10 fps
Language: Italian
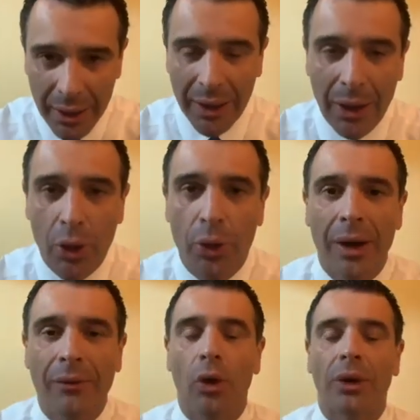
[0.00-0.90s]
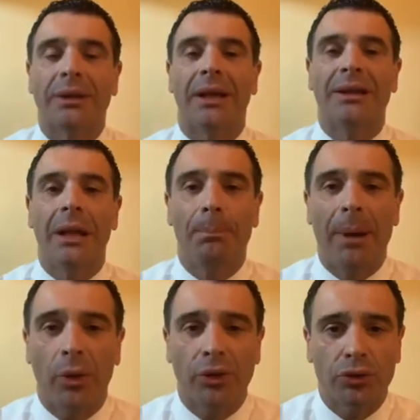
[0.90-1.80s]
ancora una volta del
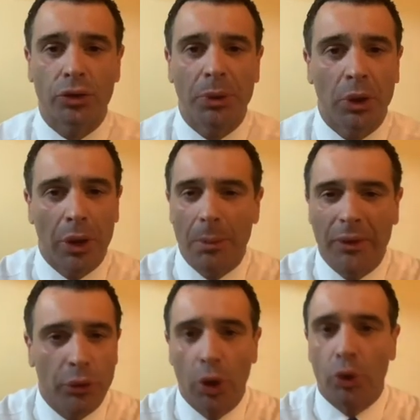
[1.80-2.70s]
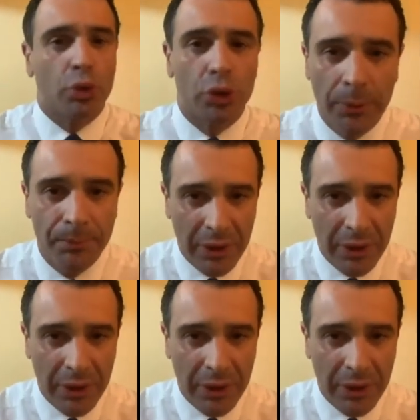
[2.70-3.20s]
Parco Santo Spirito che abbiamo fatto di tutto.